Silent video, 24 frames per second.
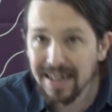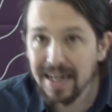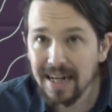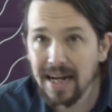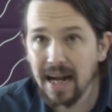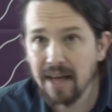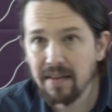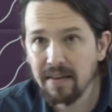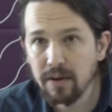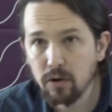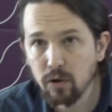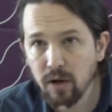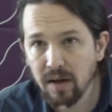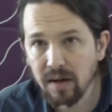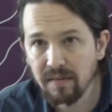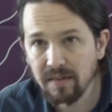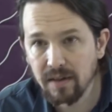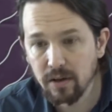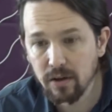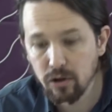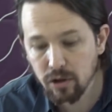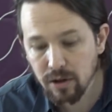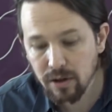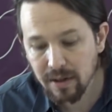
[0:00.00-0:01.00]
la
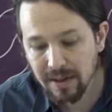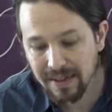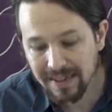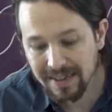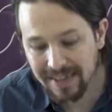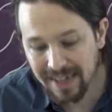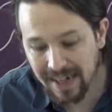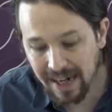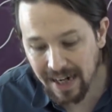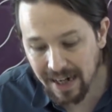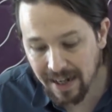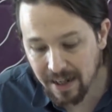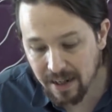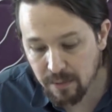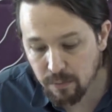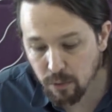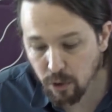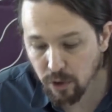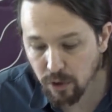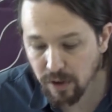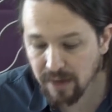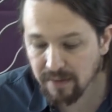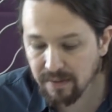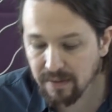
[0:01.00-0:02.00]
derogación de la ley
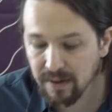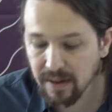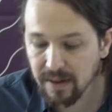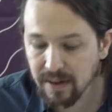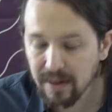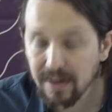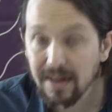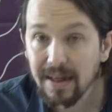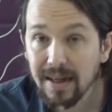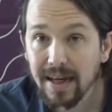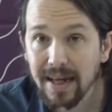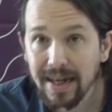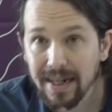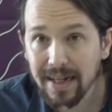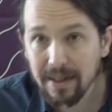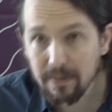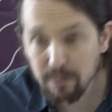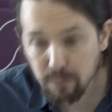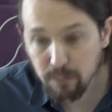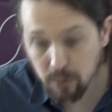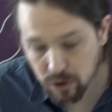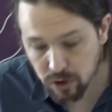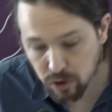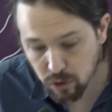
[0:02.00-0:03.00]
Mordaza, el
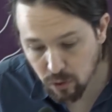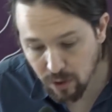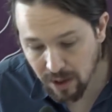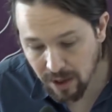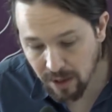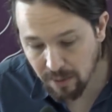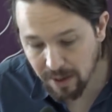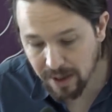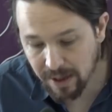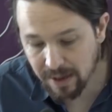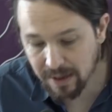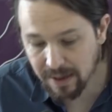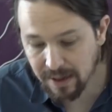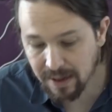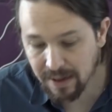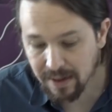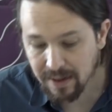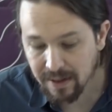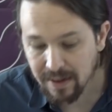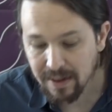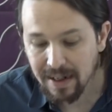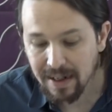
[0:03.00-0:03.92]
impuesto a la banca,